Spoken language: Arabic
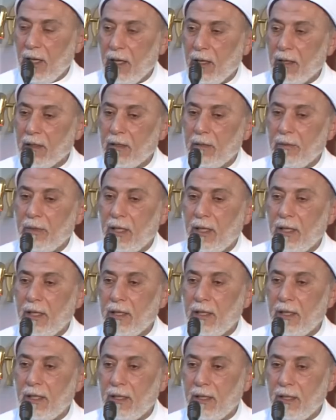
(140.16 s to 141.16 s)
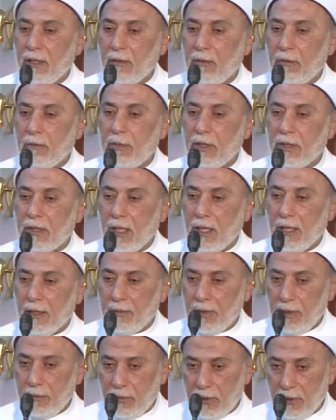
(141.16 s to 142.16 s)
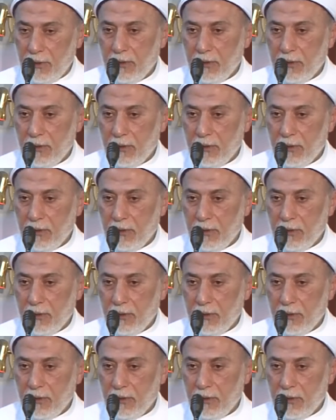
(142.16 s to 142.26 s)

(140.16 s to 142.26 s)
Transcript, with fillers: أعظم الهدايا لأمة الحبيب